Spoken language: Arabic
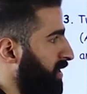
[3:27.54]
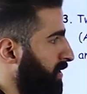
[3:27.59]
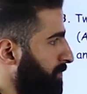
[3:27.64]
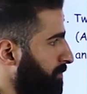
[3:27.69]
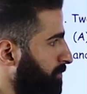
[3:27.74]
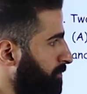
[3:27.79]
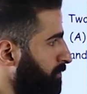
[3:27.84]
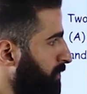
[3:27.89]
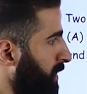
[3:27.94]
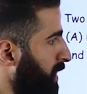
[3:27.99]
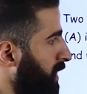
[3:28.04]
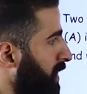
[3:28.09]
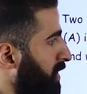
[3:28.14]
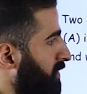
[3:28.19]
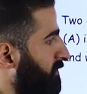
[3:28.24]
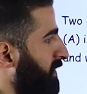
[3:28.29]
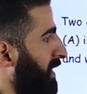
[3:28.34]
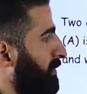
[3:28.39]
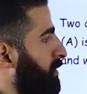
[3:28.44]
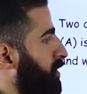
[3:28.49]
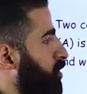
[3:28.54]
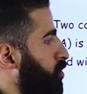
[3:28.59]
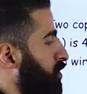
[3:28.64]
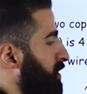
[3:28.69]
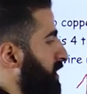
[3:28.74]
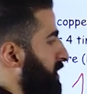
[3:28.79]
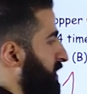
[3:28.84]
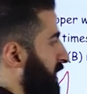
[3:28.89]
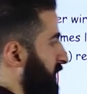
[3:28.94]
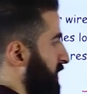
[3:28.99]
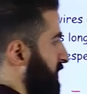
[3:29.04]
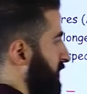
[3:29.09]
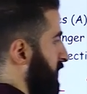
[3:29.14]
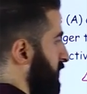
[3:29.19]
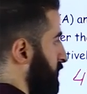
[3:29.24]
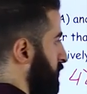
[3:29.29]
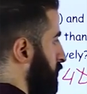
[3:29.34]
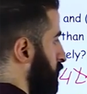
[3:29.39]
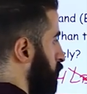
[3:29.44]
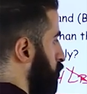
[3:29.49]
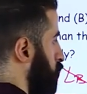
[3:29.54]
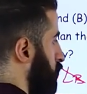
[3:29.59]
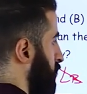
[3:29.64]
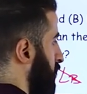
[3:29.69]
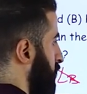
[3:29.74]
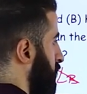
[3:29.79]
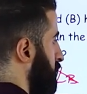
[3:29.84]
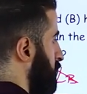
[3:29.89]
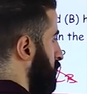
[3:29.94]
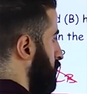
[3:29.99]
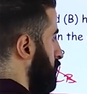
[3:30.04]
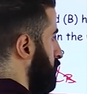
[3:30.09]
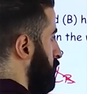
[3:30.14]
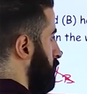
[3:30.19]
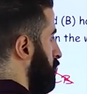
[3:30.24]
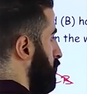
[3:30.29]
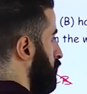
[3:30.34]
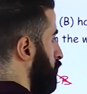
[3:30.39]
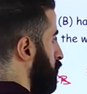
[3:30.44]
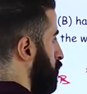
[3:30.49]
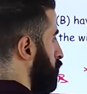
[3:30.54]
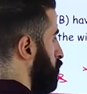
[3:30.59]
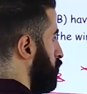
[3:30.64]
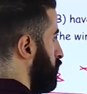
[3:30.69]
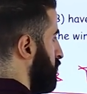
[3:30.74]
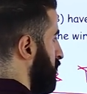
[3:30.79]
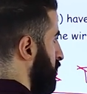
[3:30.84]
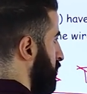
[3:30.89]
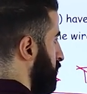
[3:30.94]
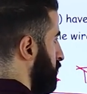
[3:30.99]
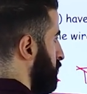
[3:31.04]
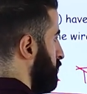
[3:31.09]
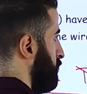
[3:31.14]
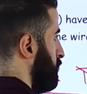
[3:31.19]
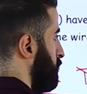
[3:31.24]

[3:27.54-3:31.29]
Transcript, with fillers: ده فاعمل روت للناحيتين روت هنا وروت هنا